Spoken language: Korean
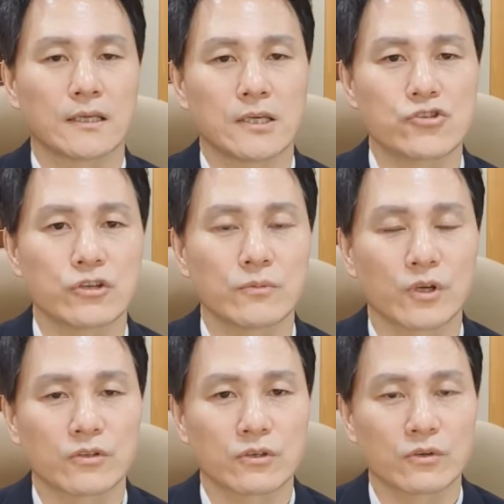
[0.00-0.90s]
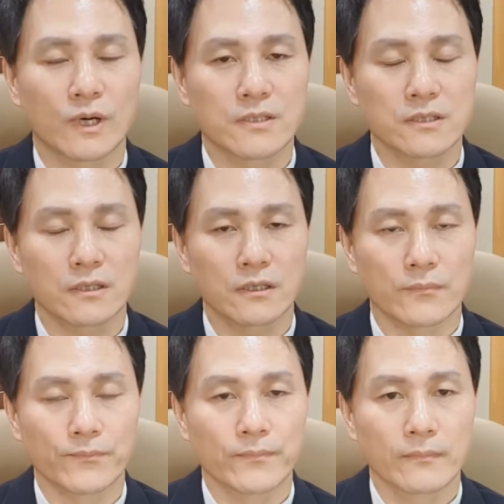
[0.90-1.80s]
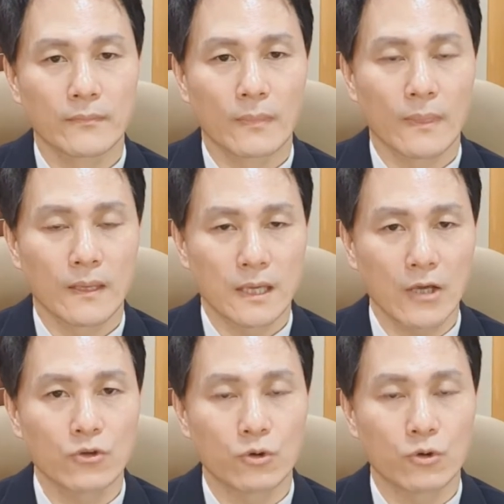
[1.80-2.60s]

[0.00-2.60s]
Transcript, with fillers: 예수님 곁으로 와서 향유